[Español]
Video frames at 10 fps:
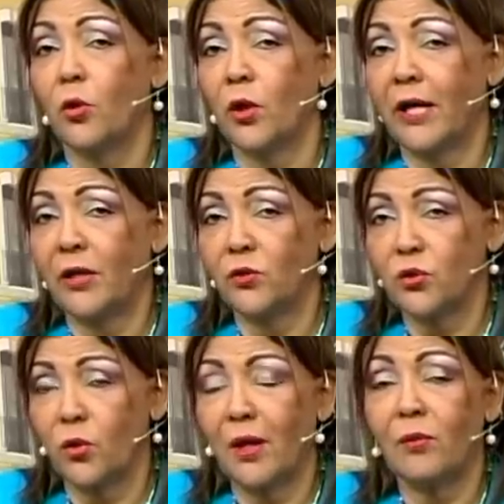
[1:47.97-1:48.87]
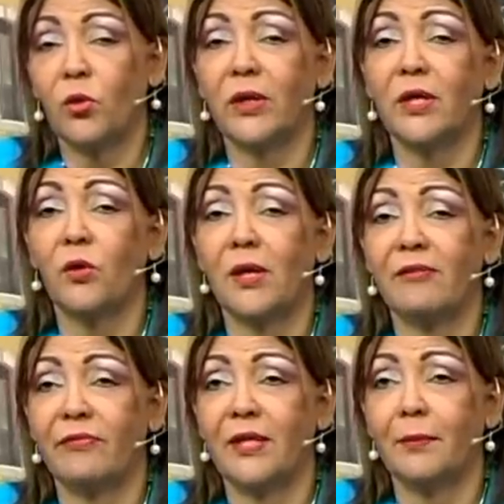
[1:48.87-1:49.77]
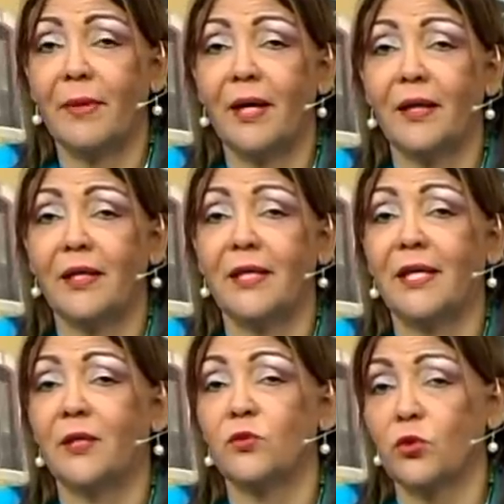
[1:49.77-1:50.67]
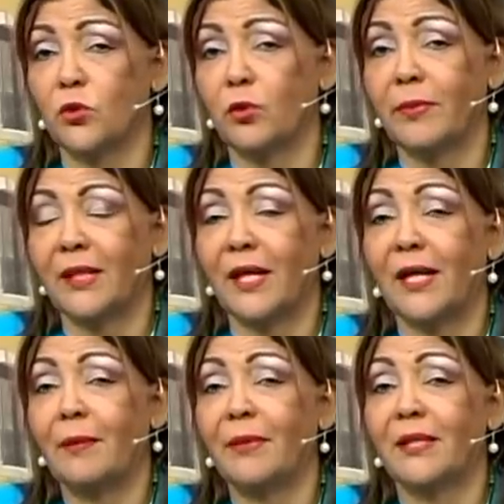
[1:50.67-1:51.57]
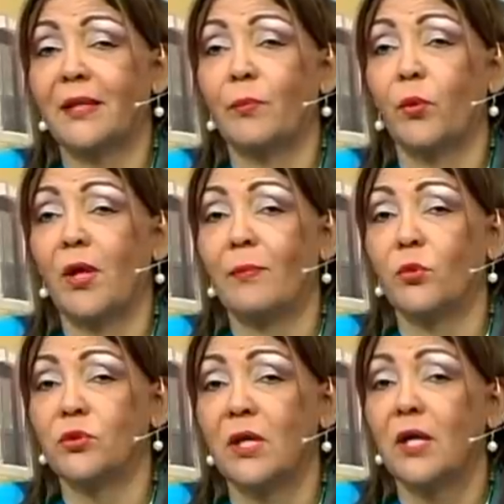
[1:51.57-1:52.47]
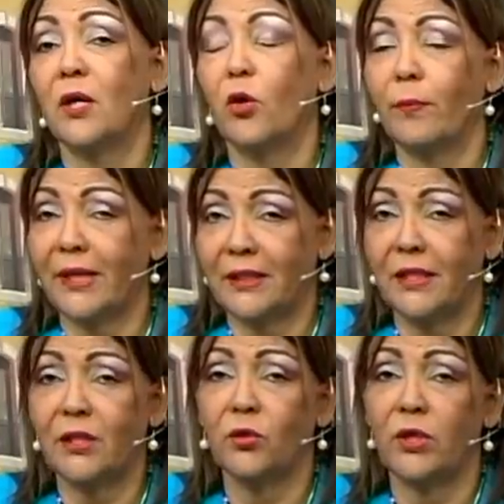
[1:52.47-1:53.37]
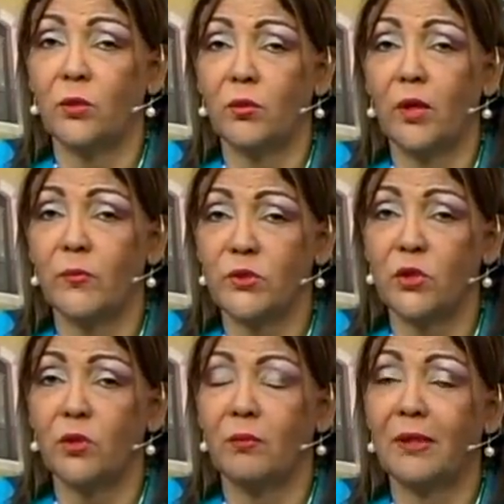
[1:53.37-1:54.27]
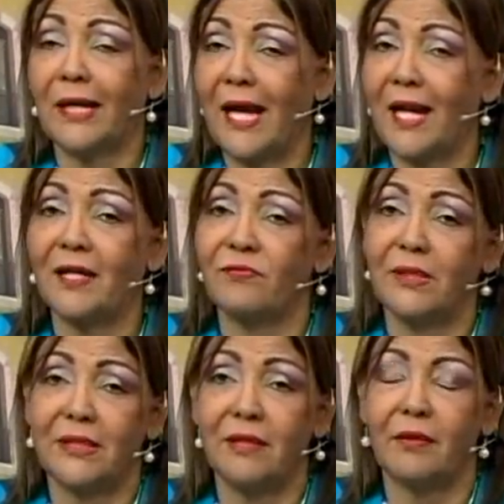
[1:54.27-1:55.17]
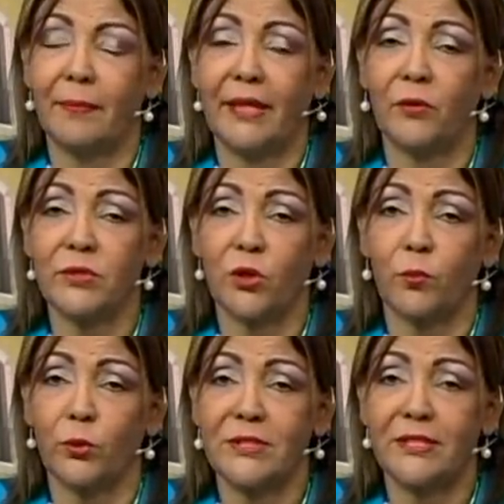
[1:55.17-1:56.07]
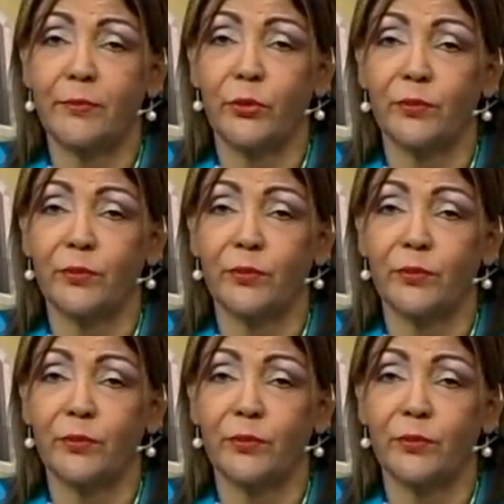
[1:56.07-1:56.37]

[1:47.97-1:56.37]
que nos colaboren con la firma y que nosotros verdaderamente podamos convertirnos en una opción real y efectiva para nuestro municipio.